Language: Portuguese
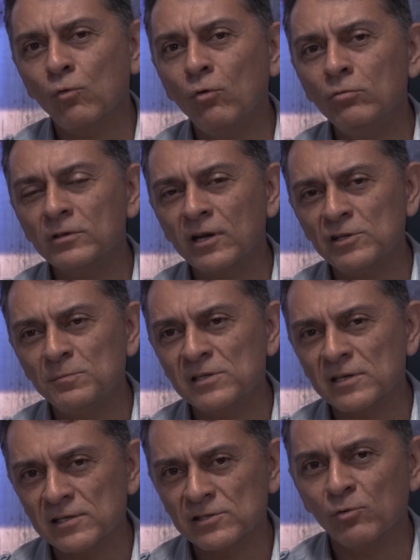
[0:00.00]
contra a
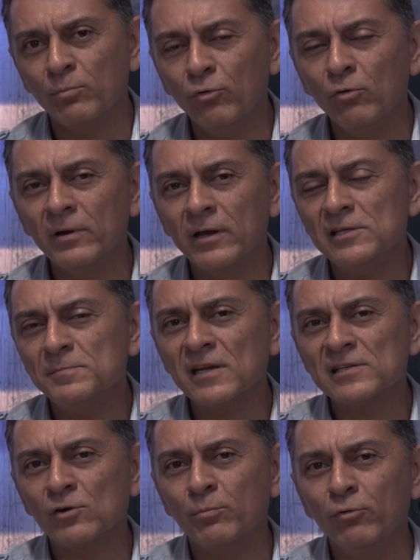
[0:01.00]
administração pública, a
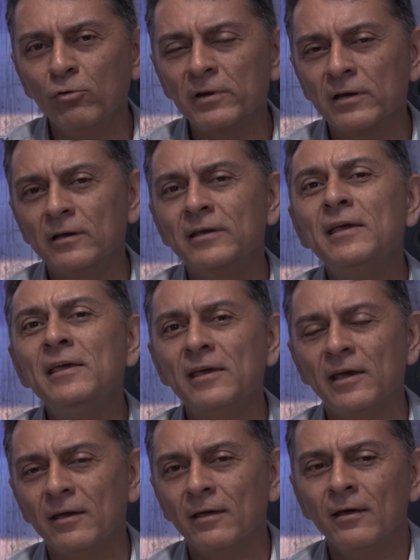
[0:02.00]
administração pública, quem que
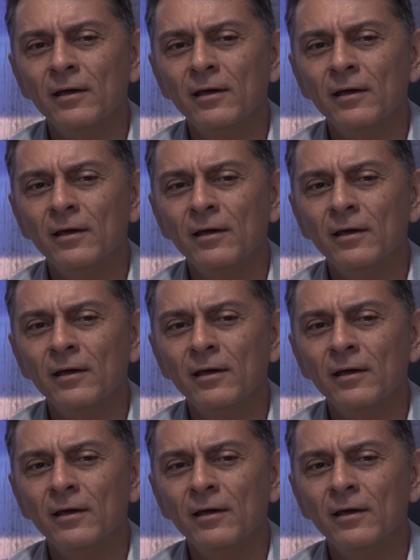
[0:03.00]
é?